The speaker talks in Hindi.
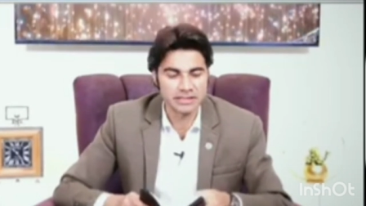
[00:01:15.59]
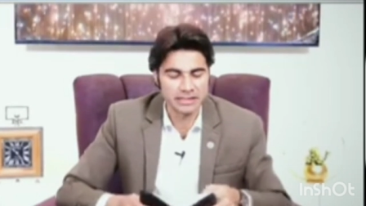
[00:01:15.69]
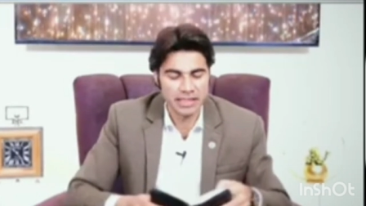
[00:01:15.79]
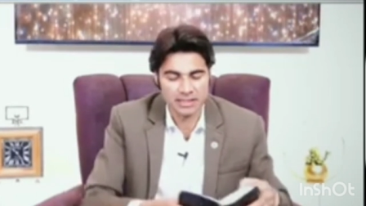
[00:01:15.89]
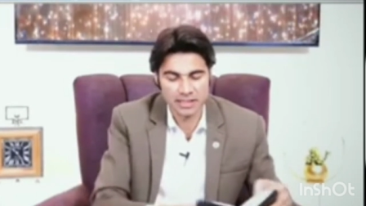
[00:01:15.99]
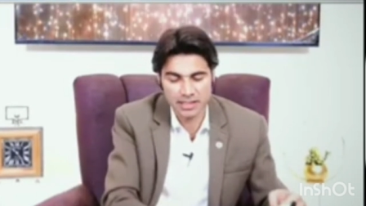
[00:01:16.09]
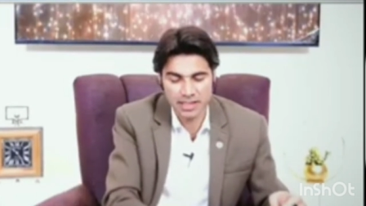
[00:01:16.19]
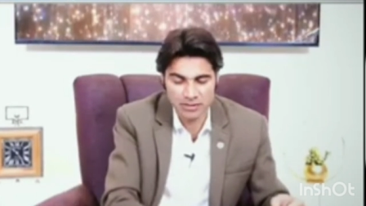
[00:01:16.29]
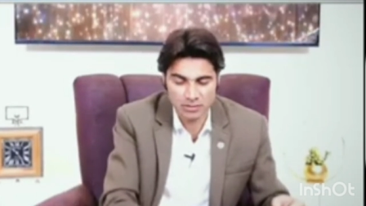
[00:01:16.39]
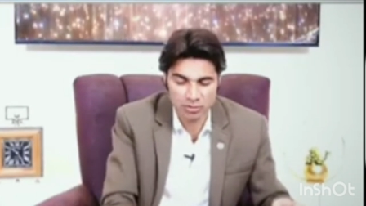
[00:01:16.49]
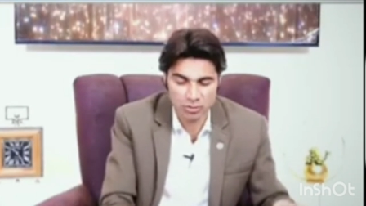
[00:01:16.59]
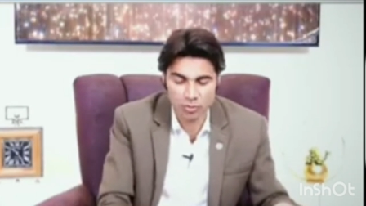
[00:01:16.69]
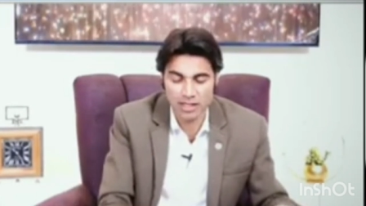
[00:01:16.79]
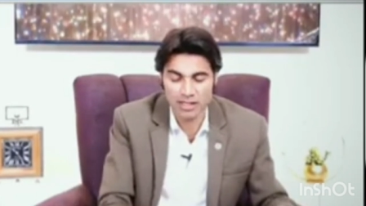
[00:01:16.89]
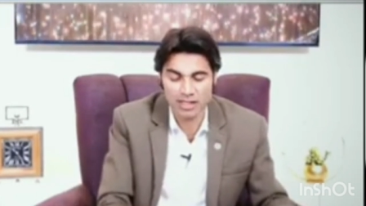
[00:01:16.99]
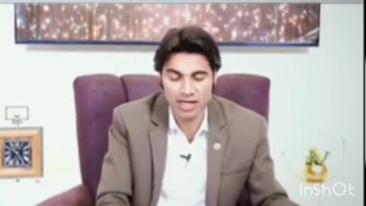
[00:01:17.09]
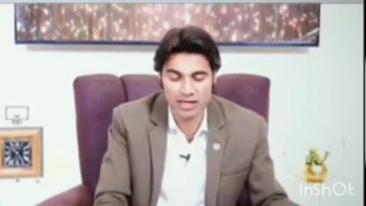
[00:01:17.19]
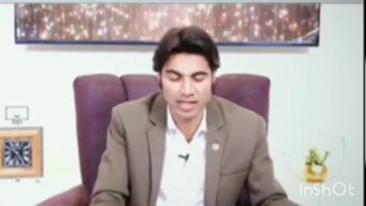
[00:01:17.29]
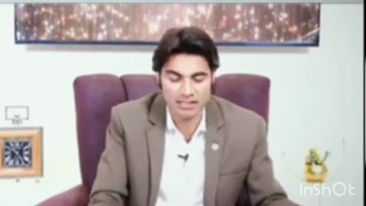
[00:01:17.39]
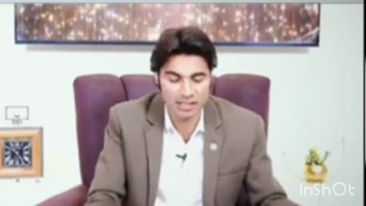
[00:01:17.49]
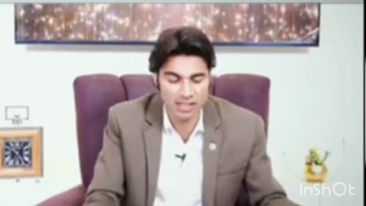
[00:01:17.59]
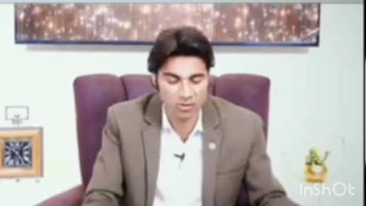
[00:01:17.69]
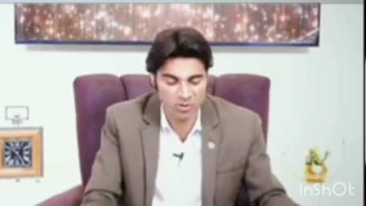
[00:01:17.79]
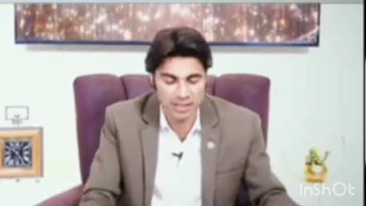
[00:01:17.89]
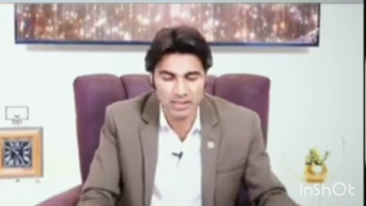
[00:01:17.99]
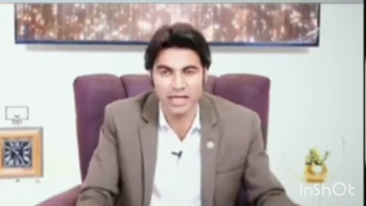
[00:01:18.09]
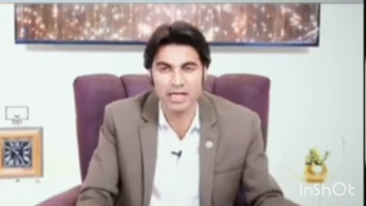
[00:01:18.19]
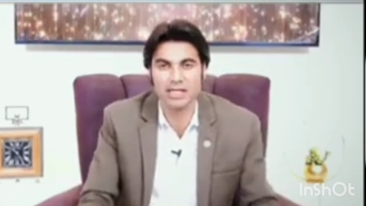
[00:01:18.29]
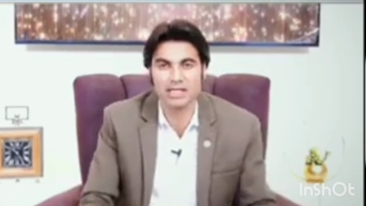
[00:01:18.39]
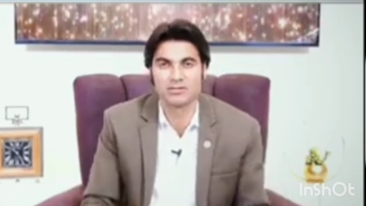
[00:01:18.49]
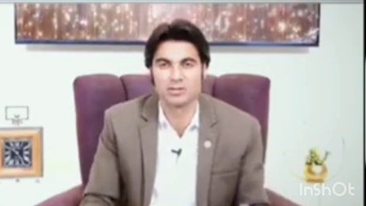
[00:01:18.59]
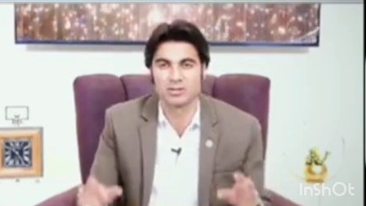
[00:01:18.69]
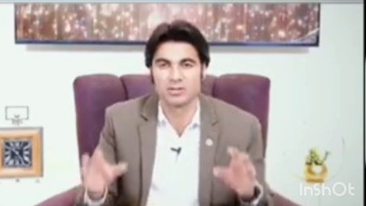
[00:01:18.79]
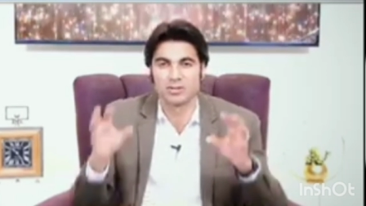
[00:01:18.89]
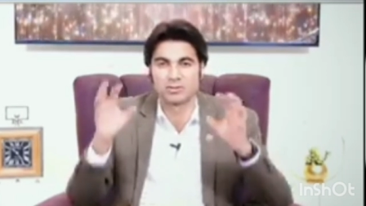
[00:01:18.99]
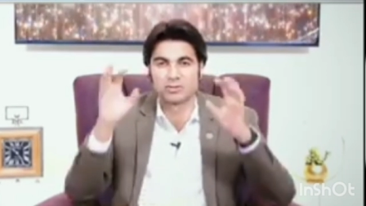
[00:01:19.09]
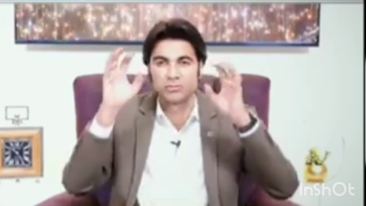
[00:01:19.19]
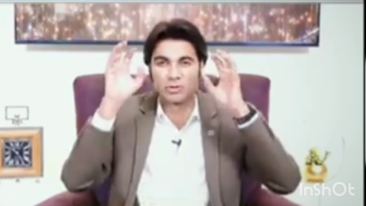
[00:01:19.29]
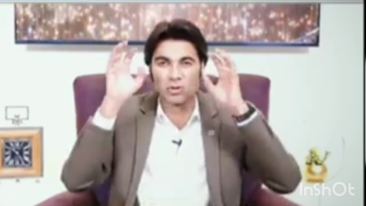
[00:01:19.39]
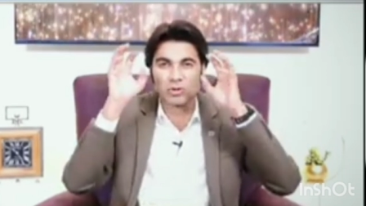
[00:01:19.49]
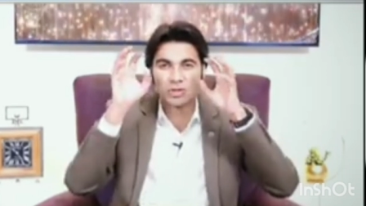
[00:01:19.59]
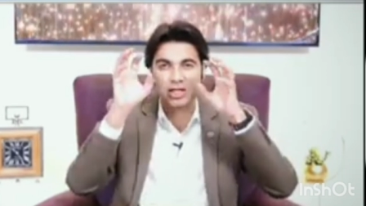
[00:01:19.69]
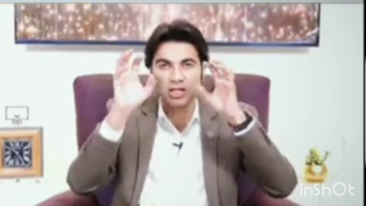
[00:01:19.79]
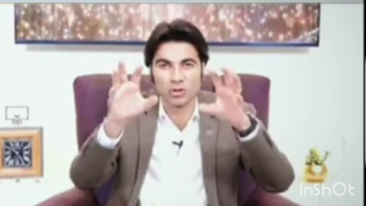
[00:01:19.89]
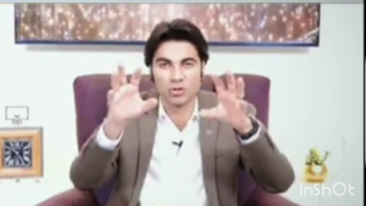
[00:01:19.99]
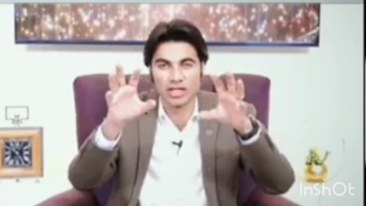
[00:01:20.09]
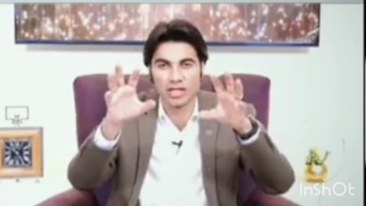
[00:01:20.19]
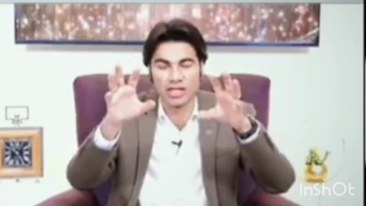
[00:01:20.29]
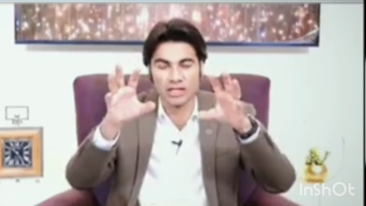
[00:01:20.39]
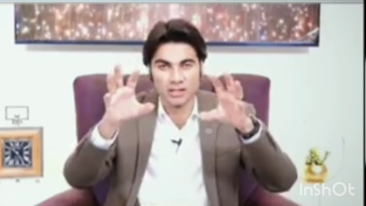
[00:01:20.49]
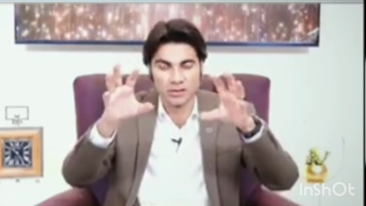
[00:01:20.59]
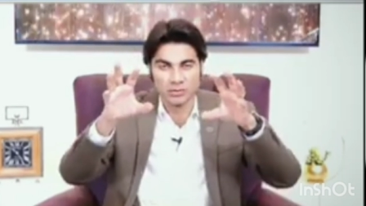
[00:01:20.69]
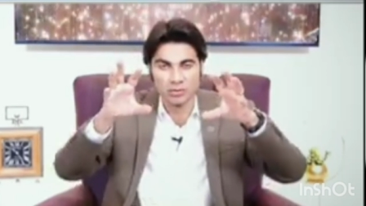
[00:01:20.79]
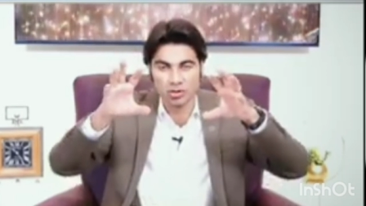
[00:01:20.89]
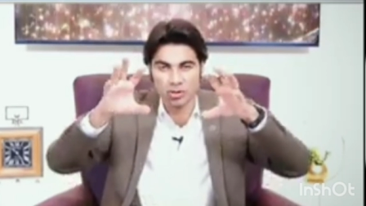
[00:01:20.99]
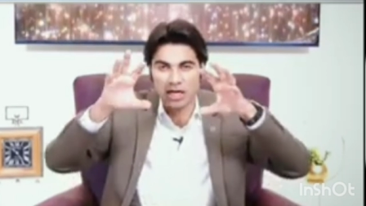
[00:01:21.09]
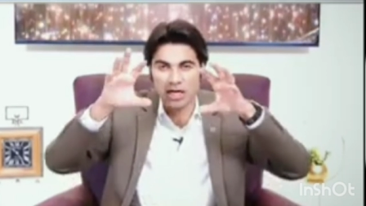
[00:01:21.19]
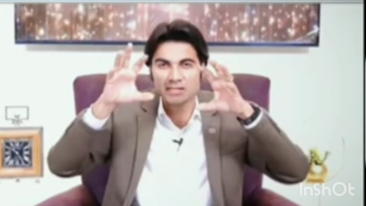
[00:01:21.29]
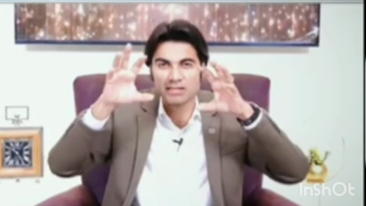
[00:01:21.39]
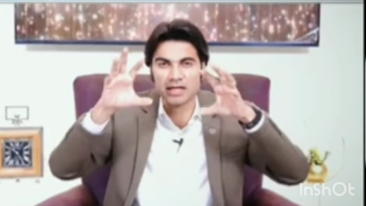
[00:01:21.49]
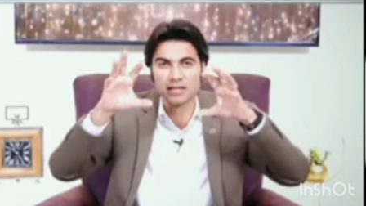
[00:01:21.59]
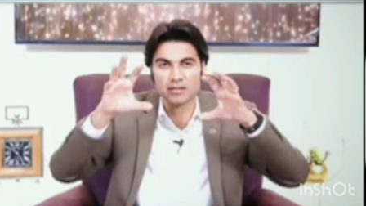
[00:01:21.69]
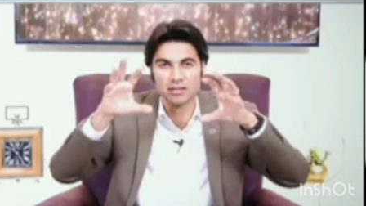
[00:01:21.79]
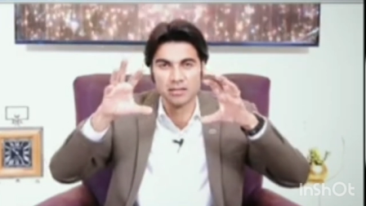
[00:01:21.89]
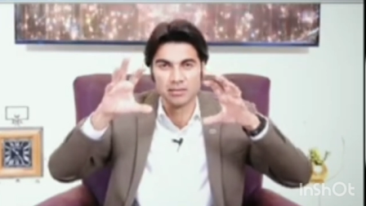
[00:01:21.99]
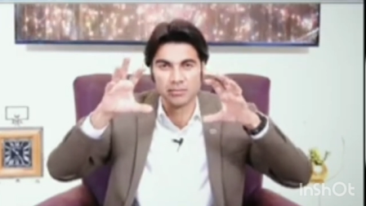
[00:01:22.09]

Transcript: ये याद रखना स्वर का राज्य उन्हीं का है जिनको तुम टॉर्चर करोगे कुछ आजकल